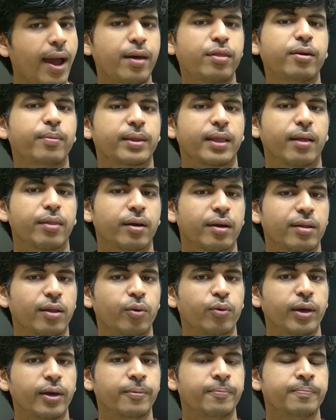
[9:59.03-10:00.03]
ऐसे बता सकता
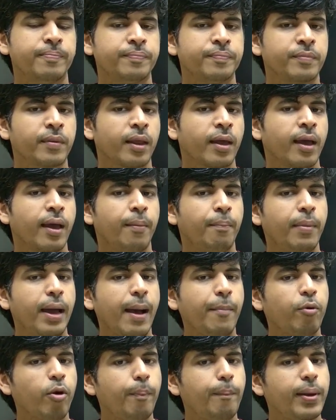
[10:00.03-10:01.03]
हूं ये मैं
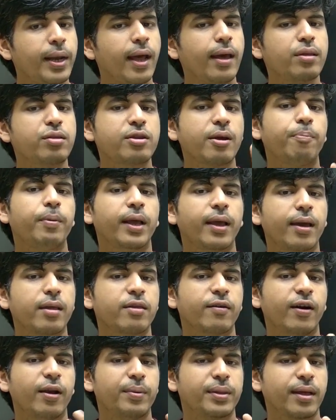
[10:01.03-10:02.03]
आपको बिना स्टेप लिखे
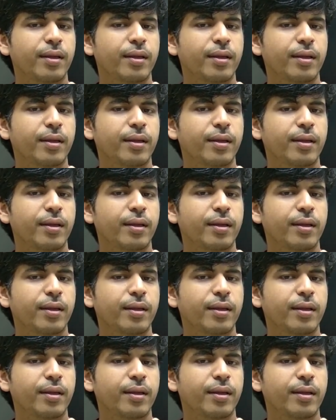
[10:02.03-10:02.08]
सवाल बता